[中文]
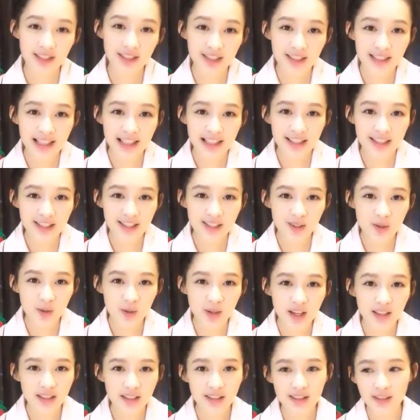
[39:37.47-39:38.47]
啊，如果你是
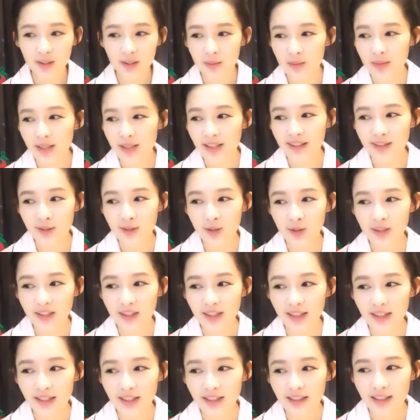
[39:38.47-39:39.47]
男生的话，那要不
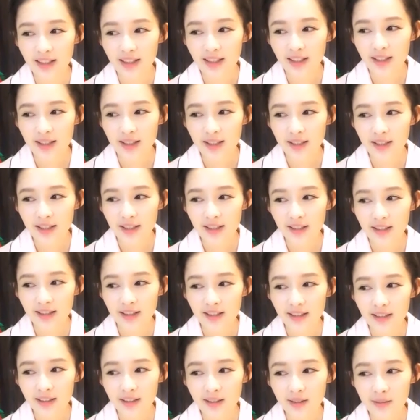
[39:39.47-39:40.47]
然你就可以，
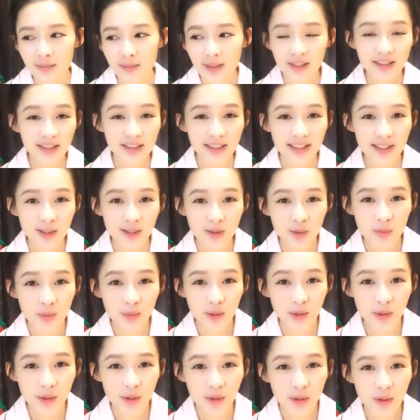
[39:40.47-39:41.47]
呃，帮
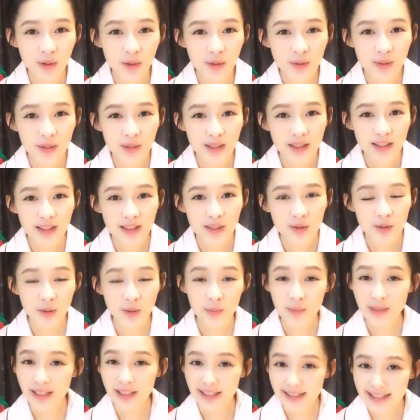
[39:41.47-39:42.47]
你的女朋友
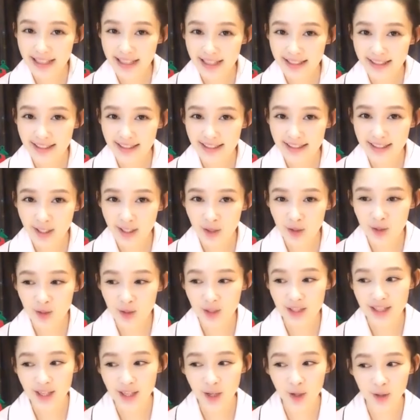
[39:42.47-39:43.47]
准备一下
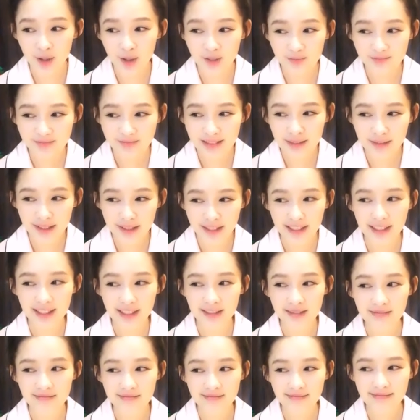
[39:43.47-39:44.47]
洗脚水，然后
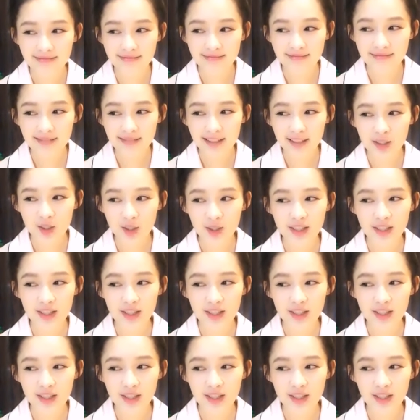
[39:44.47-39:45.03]
可以